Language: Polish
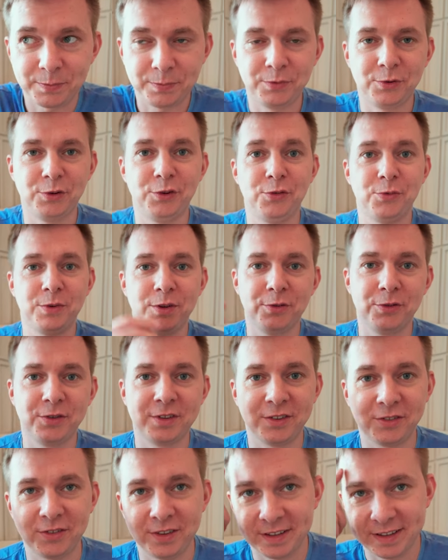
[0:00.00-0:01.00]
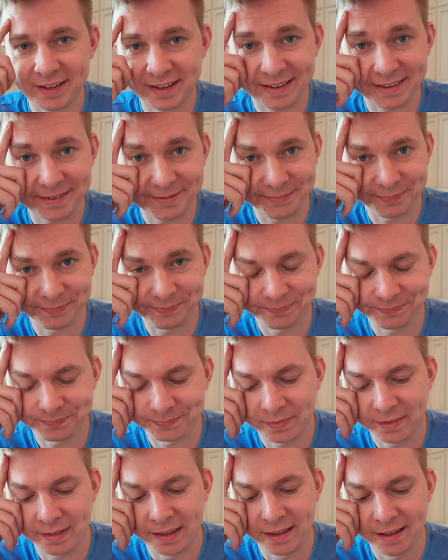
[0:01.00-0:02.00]
przyszły już te śniadania.
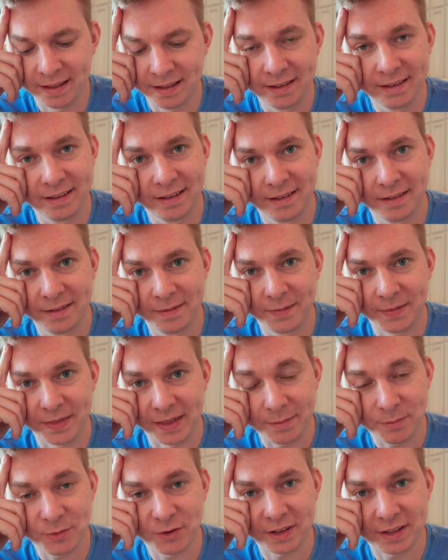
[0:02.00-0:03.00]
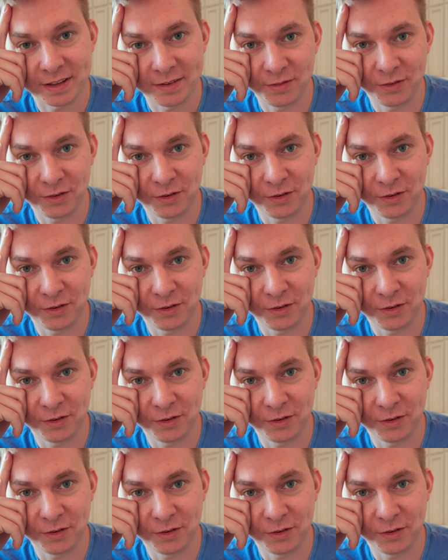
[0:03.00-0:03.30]
Ja myślałem,